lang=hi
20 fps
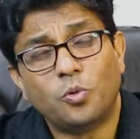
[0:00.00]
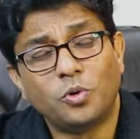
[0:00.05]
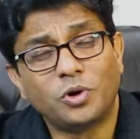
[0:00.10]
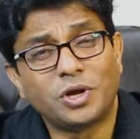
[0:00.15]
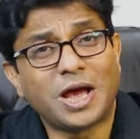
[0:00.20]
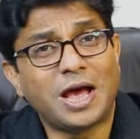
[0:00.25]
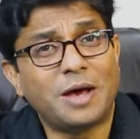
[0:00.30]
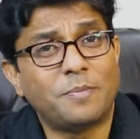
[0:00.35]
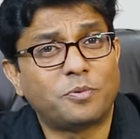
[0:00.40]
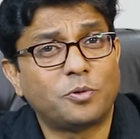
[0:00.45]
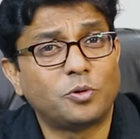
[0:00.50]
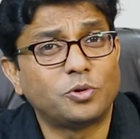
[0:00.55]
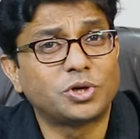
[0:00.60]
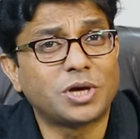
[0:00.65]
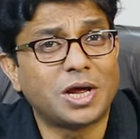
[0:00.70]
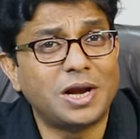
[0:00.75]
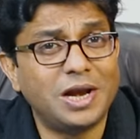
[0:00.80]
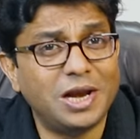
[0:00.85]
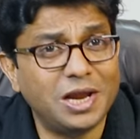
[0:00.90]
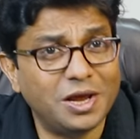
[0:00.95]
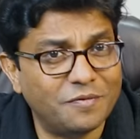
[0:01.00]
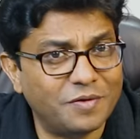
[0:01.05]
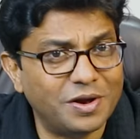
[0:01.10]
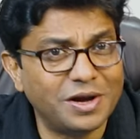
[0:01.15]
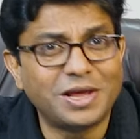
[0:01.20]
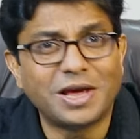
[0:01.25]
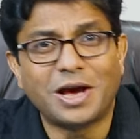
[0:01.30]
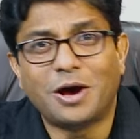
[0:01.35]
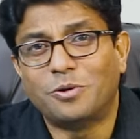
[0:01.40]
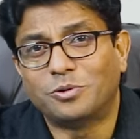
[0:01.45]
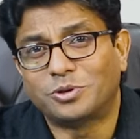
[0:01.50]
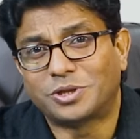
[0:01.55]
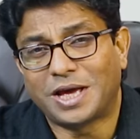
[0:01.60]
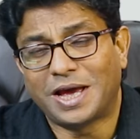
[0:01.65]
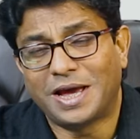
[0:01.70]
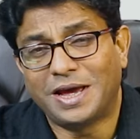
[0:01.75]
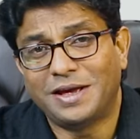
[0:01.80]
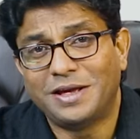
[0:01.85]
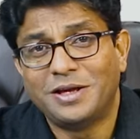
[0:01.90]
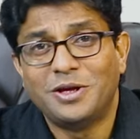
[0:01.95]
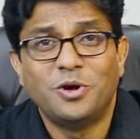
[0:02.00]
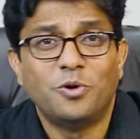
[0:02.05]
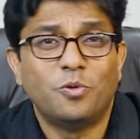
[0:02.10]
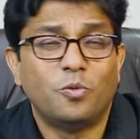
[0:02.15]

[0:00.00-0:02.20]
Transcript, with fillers: उनका अप्रोच का लेवल क्या होता है